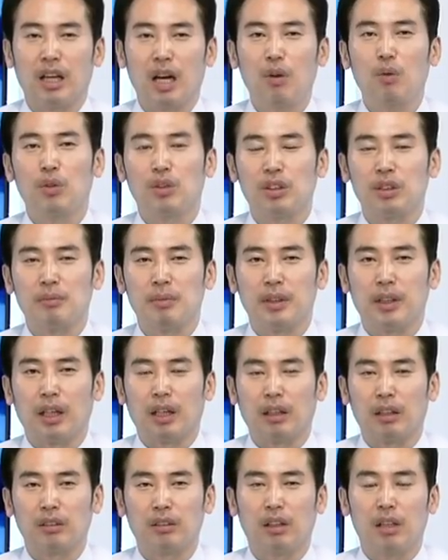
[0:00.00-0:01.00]
하고 있습니다.
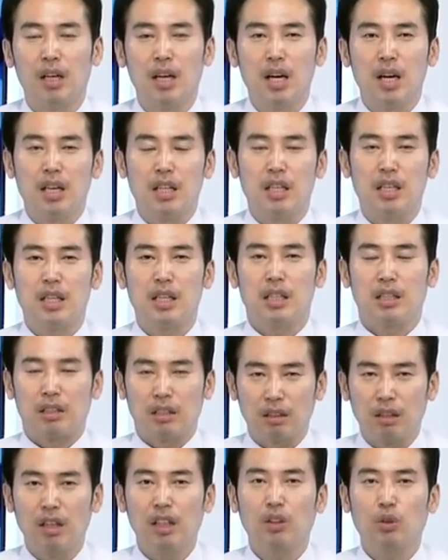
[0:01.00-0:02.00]
그래서 이
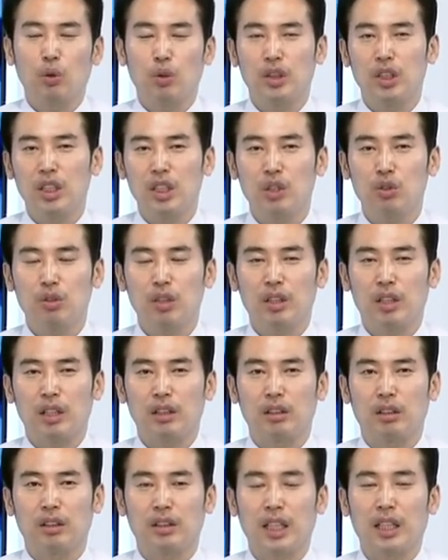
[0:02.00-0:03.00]
근거리 통신 기술에
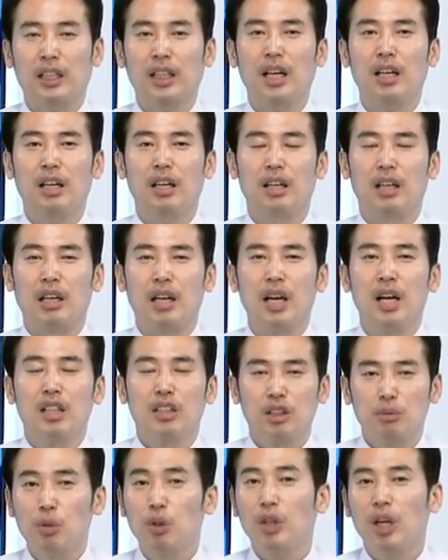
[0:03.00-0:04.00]
대해서는 상당히
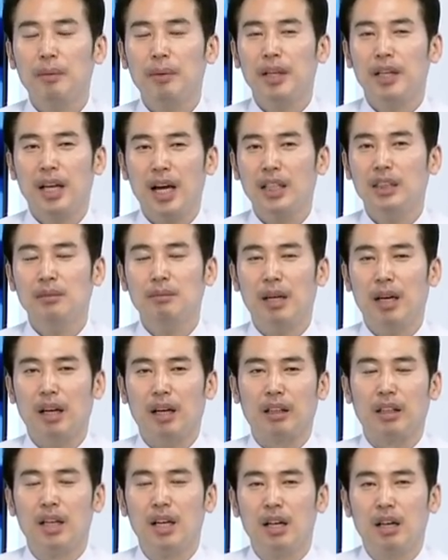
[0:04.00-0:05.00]
스몰캡이긴
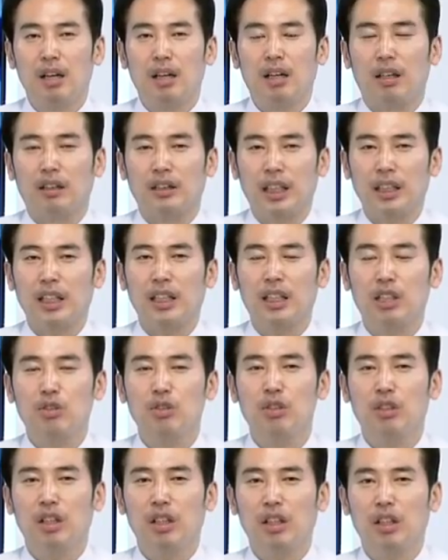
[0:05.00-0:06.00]
하지만 음. 어, 상당히
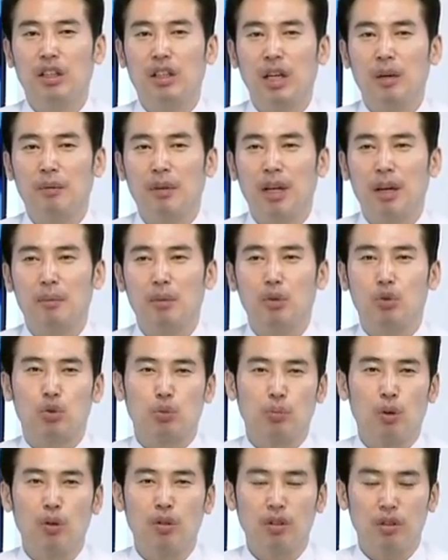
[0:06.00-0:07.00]
기술력이 있기 때문에 한번
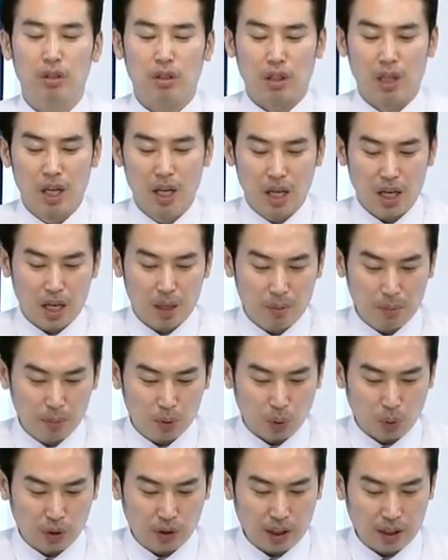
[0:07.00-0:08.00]
주목을 해보면
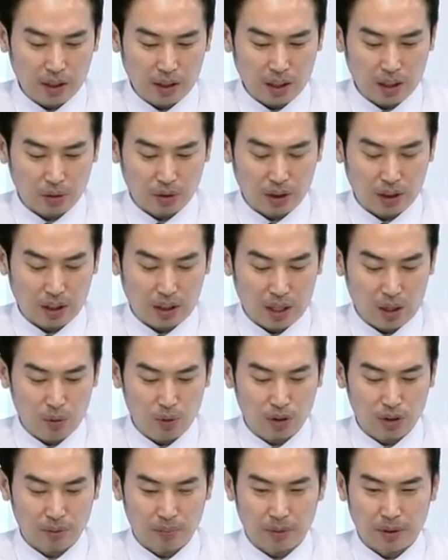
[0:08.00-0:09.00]
좋지 않을까라고 생각을 하고
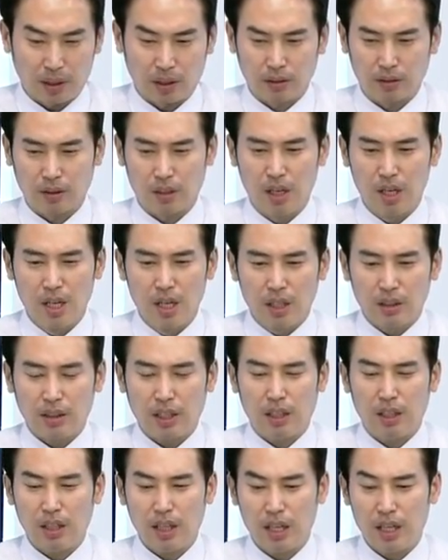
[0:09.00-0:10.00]
있습니다. 그래서
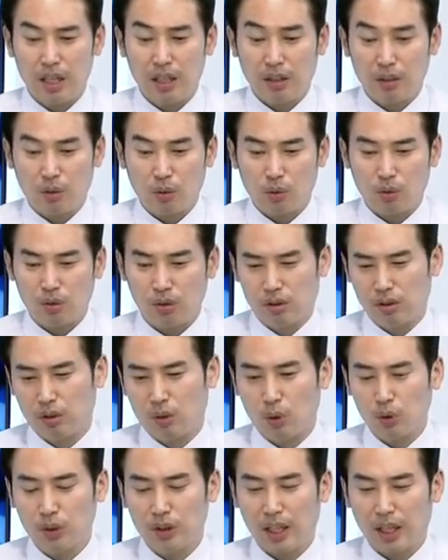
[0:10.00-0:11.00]
최근에 그
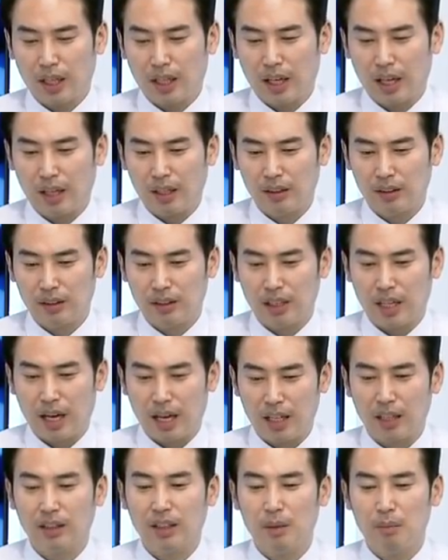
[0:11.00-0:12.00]
코스닥 시장
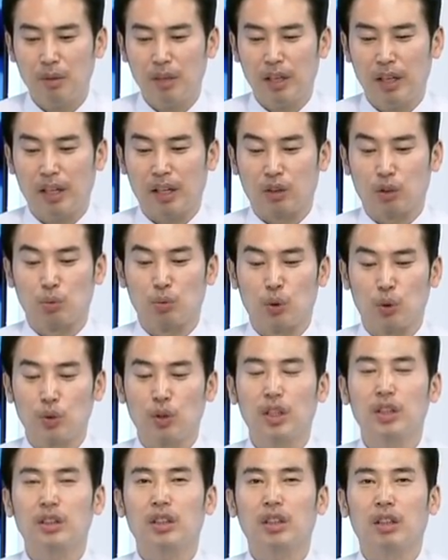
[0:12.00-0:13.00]
하락 때문에 좀
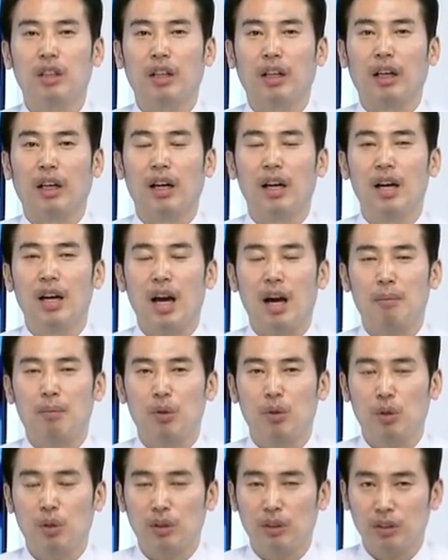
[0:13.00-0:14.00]
조정이 있었는데
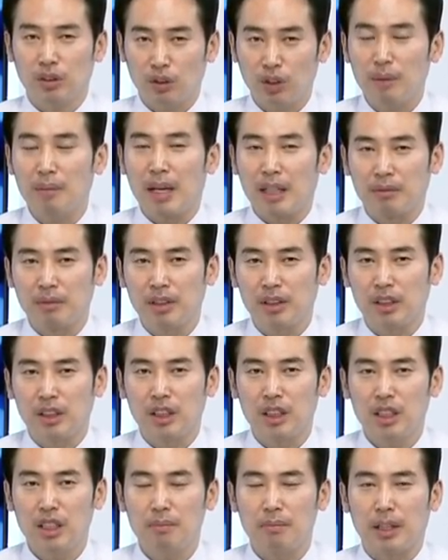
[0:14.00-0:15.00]
앞으로 서두에
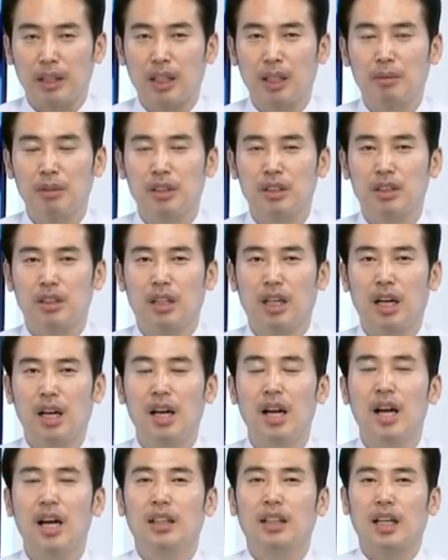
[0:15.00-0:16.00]
말씀드렸듯이 메타버스가
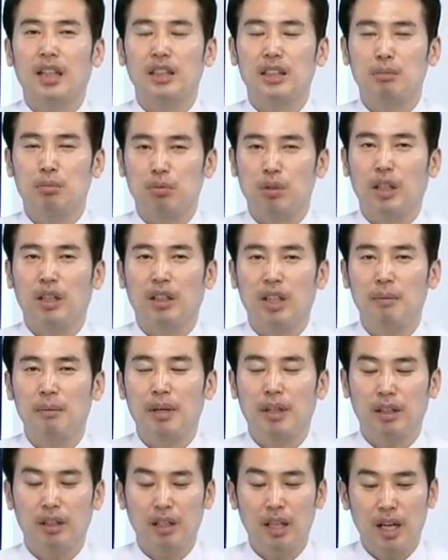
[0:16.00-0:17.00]
다시 부각이
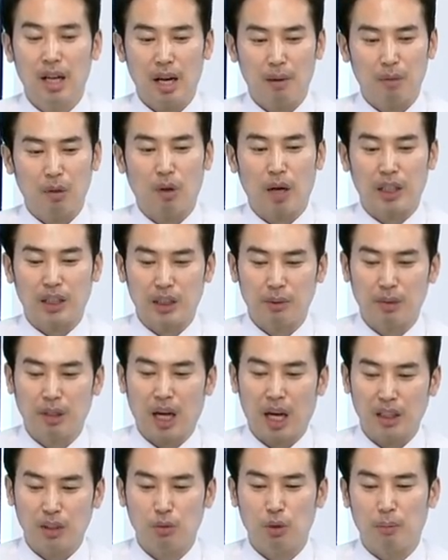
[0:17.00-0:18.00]
되면은 한번 관심을
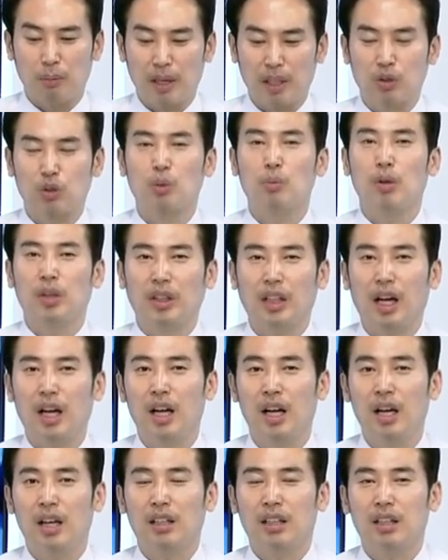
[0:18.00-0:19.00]
가져볼 만한
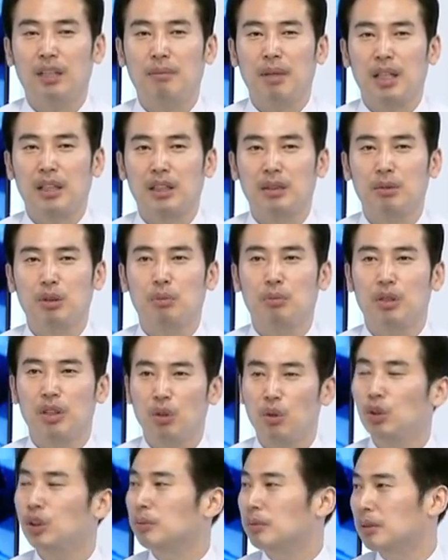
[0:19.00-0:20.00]
종목이다라는 말씀을 좀
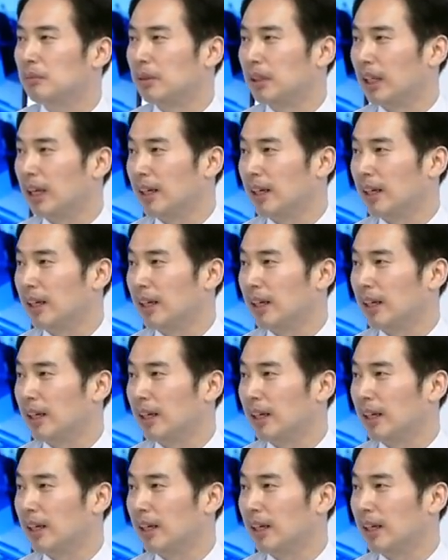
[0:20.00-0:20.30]
드리고 싶습니다.